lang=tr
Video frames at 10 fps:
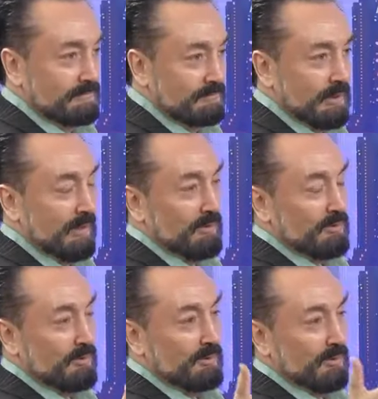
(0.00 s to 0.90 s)

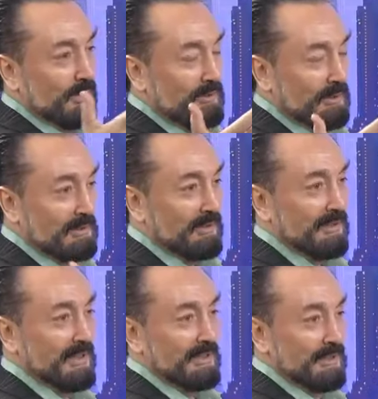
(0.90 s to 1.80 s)
yanlış olduğunu anlatan
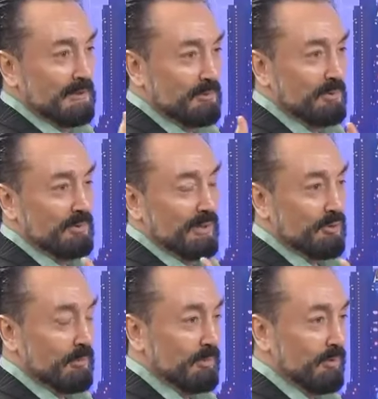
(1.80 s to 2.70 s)
dünya
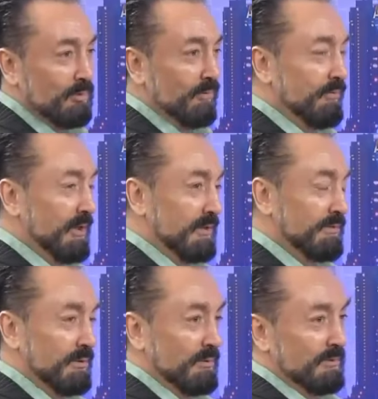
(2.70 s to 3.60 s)
çapında
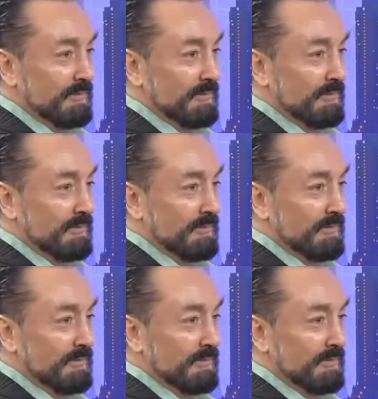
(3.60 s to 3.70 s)
konferans veriyor.